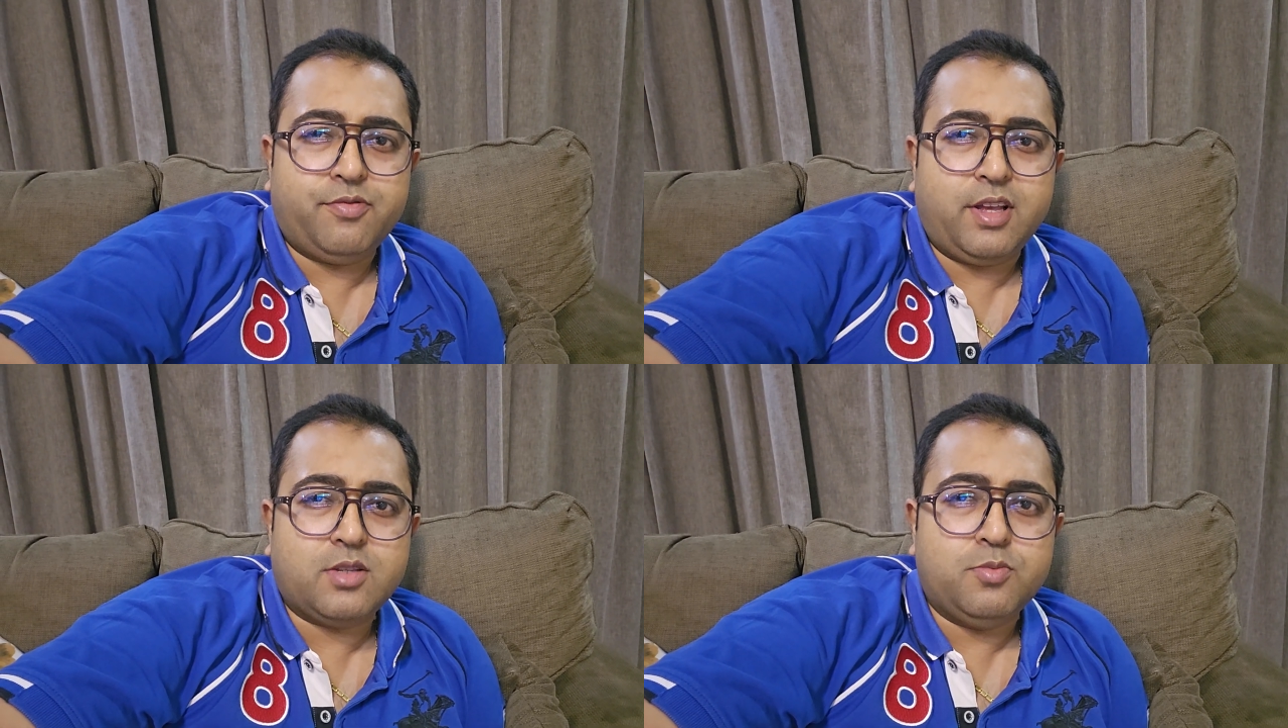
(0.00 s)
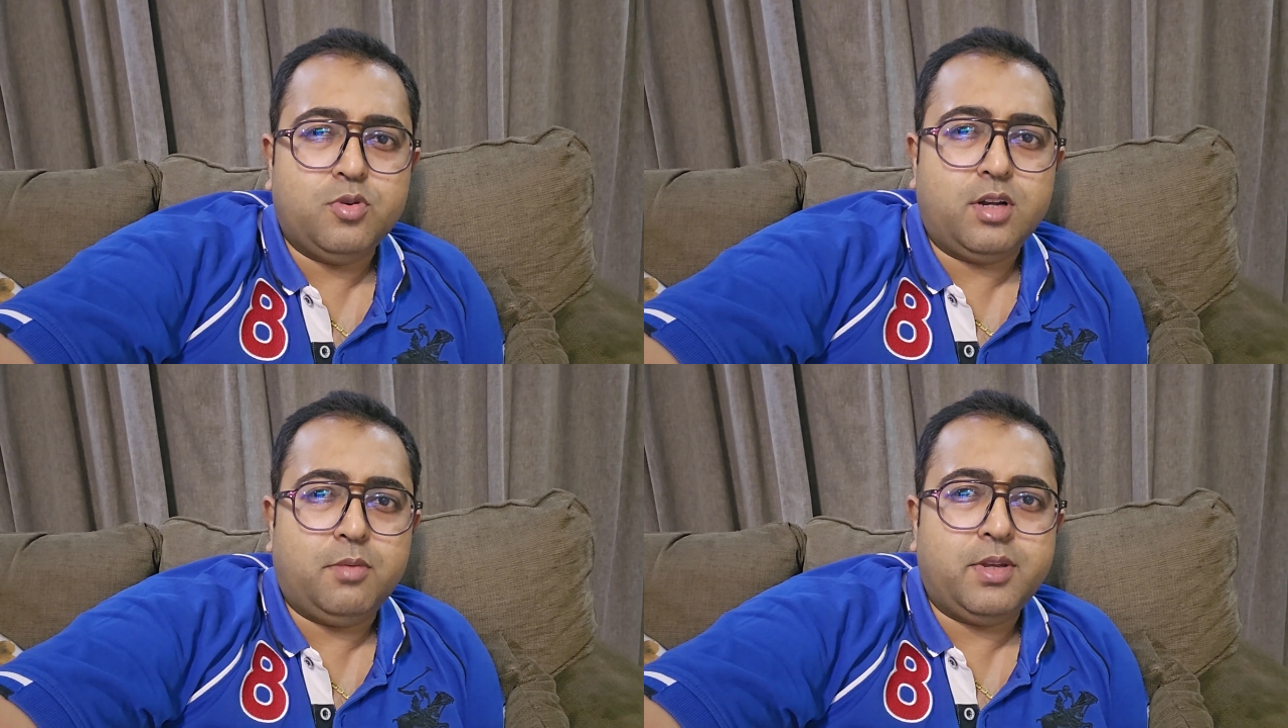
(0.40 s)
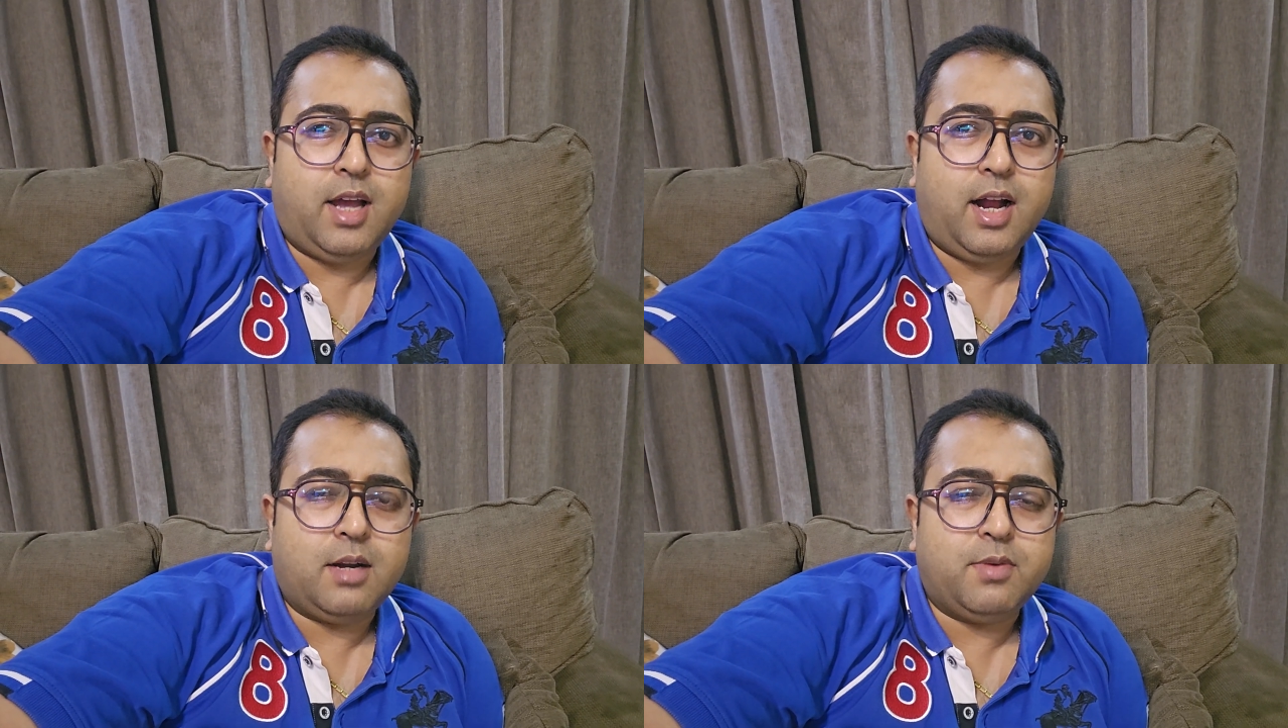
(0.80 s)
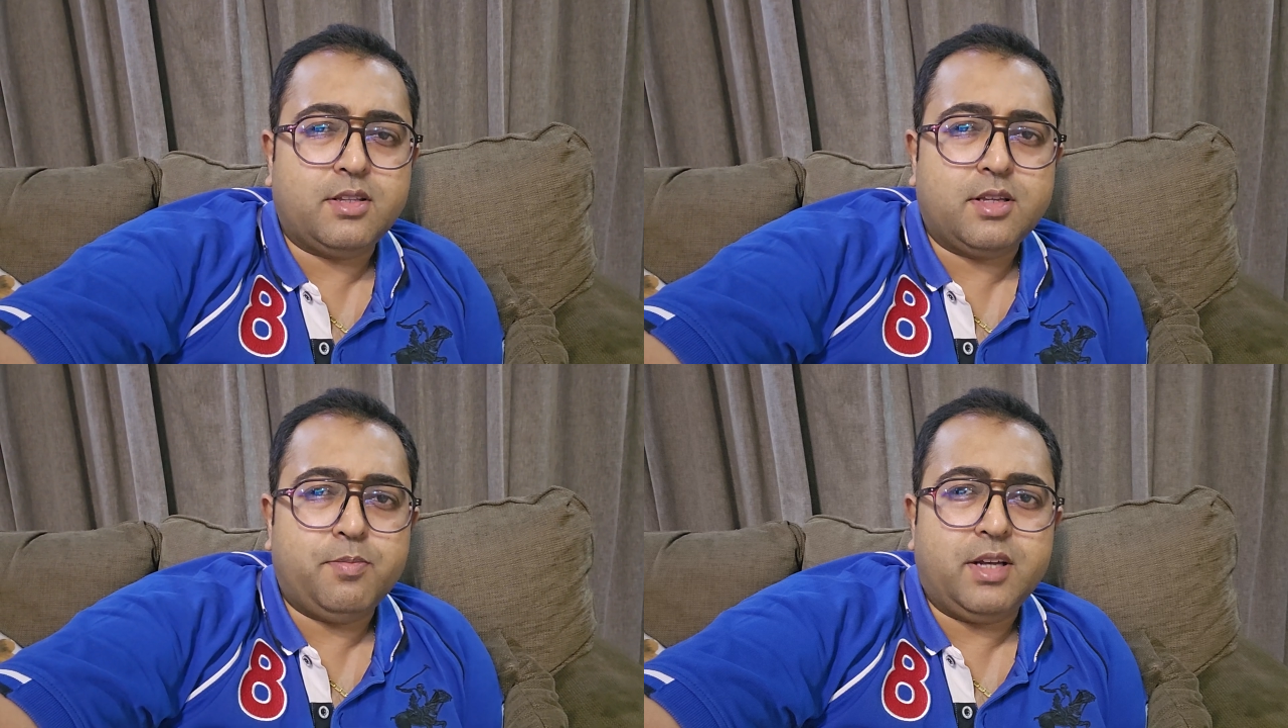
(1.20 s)
फेसबुक अभी आठ
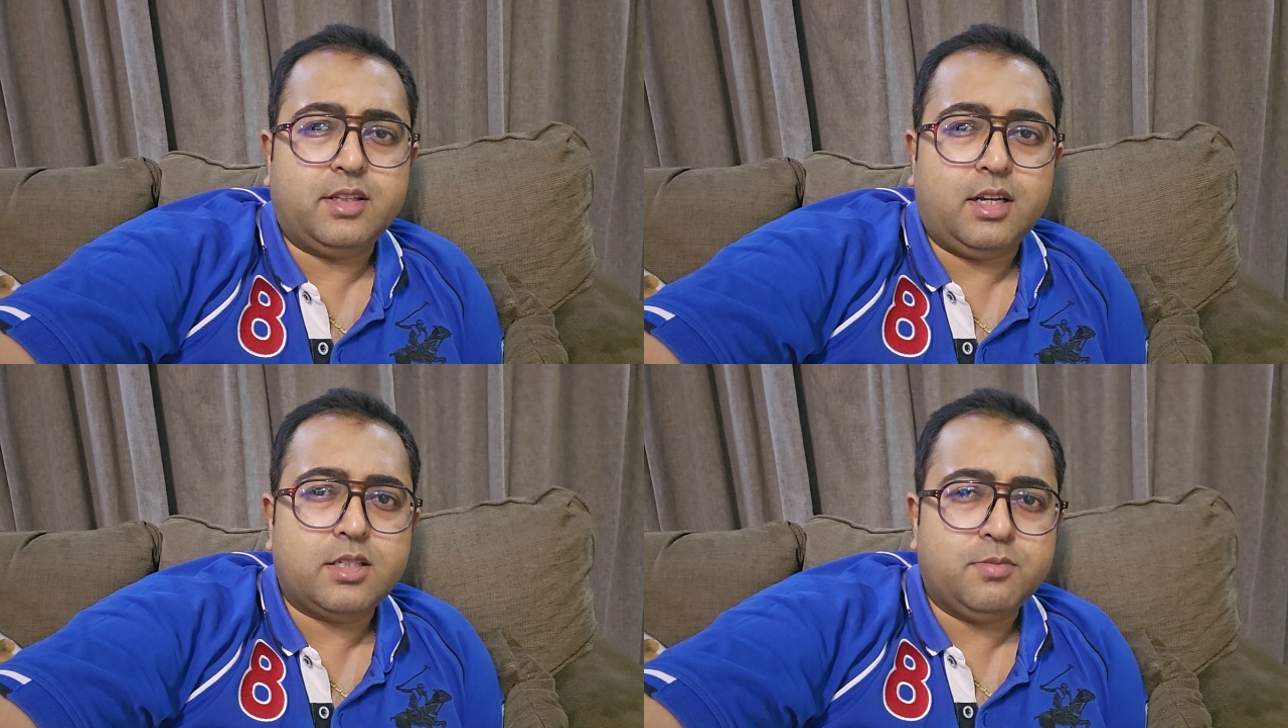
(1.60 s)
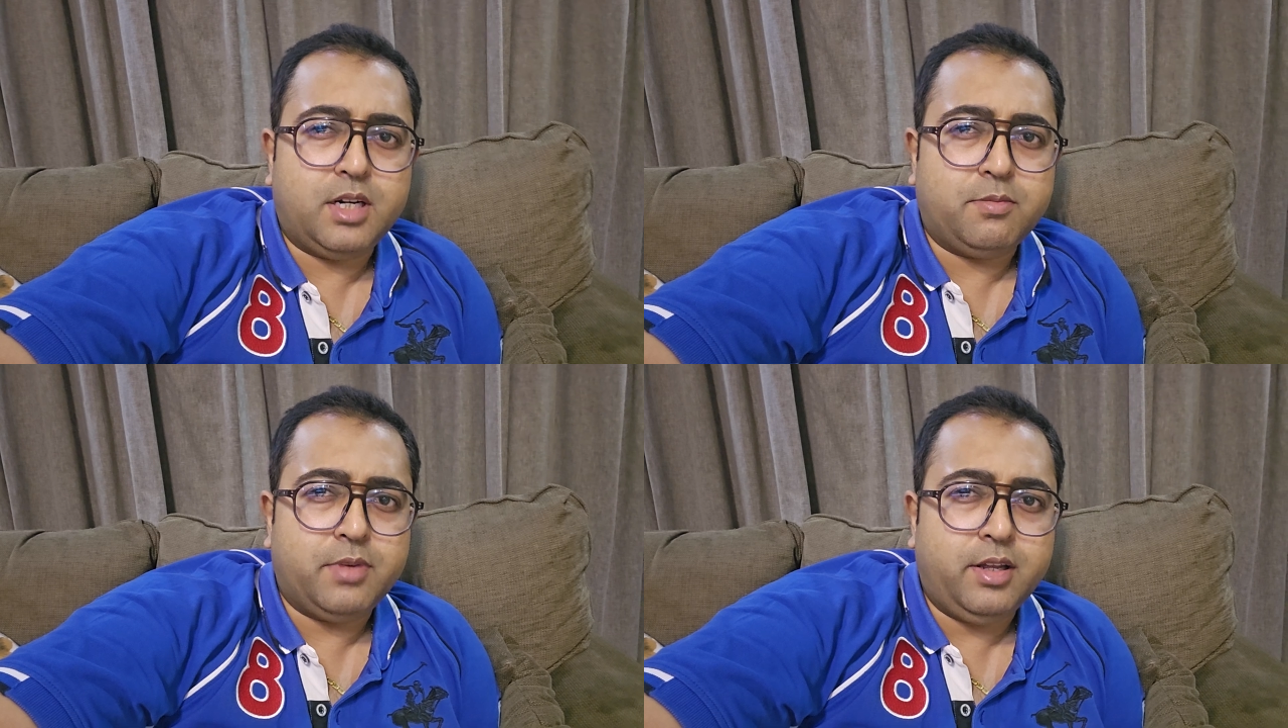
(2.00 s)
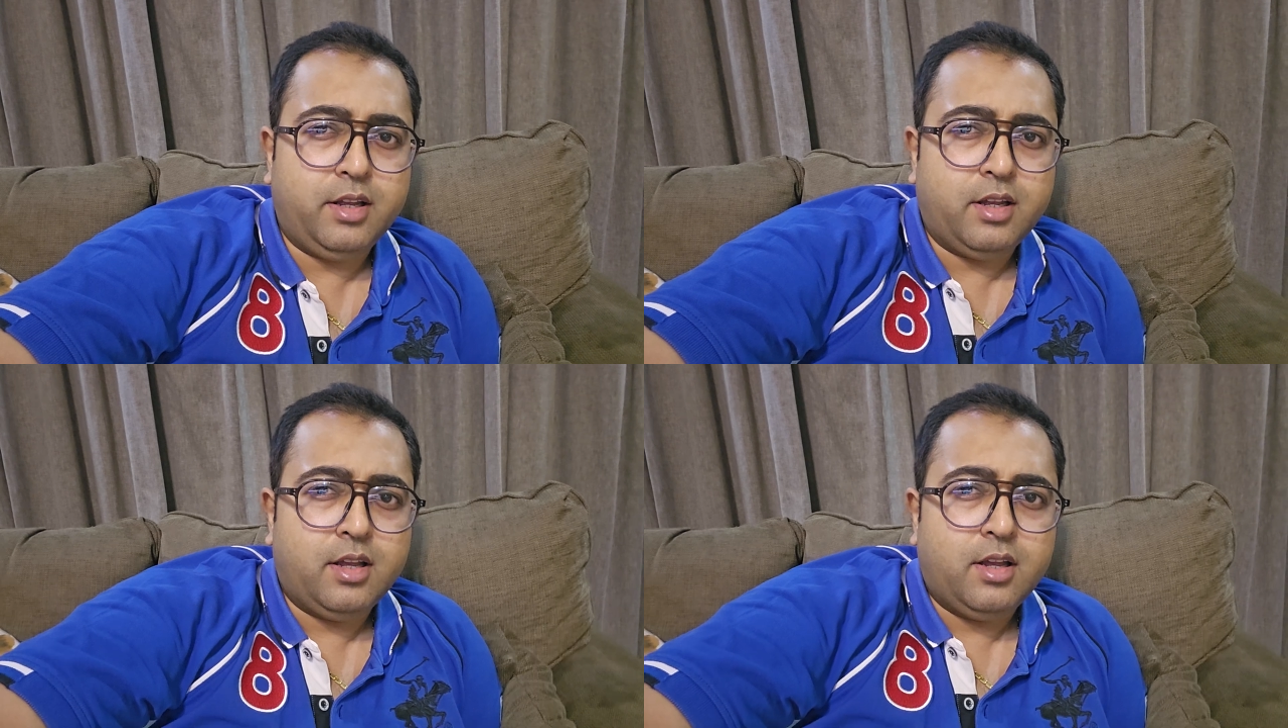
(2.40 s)
बज के पैंतालीस मिनट में